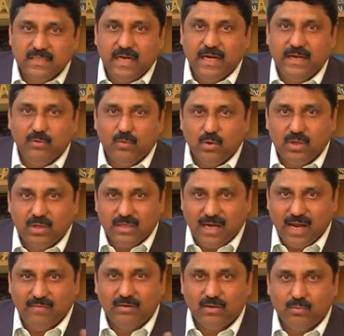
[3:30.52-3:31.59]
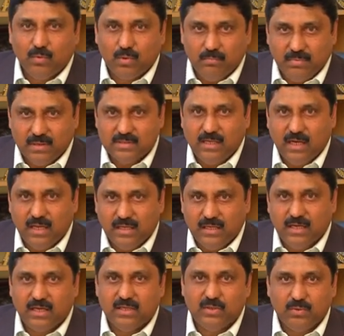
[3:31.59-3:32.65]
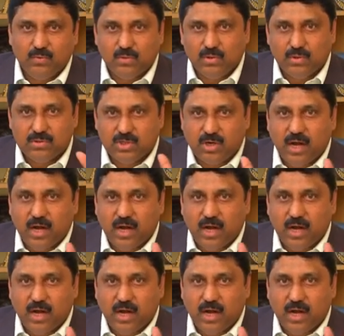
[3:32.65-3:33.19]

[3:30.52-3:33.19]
ஜேர்னி ஒரு ட்ராவல் ஒரு பஸ்ஸில் இங்கேருந்து ஒரு